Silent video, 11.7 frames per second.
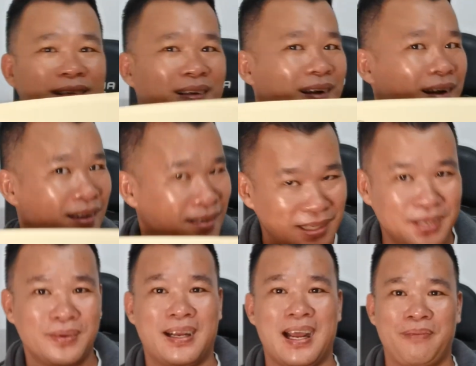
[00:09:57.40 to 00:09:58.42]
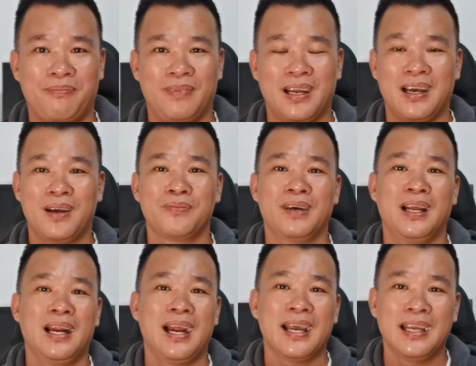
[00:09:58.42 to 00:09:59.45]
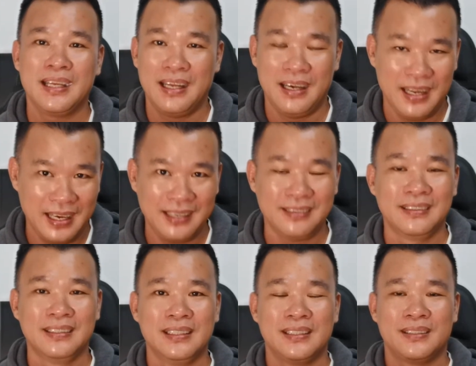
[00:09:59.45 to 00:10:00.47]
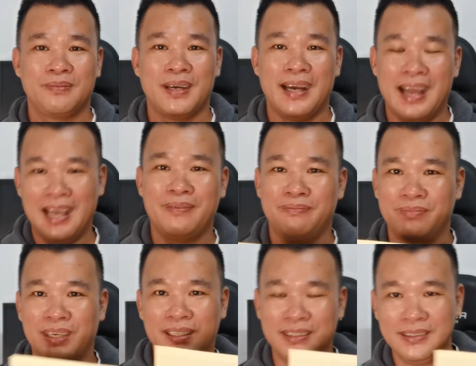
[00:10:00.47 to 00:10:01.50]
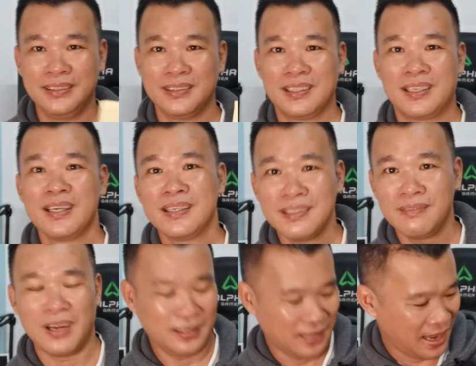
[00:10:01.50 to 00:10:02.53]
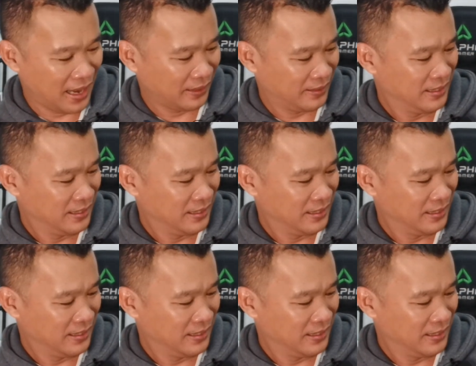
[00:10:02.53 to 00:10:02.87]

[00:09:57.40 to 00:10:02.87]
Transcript: có nhiều cặp là không phải gay hay led mà nam nữ cứng hoàn toàn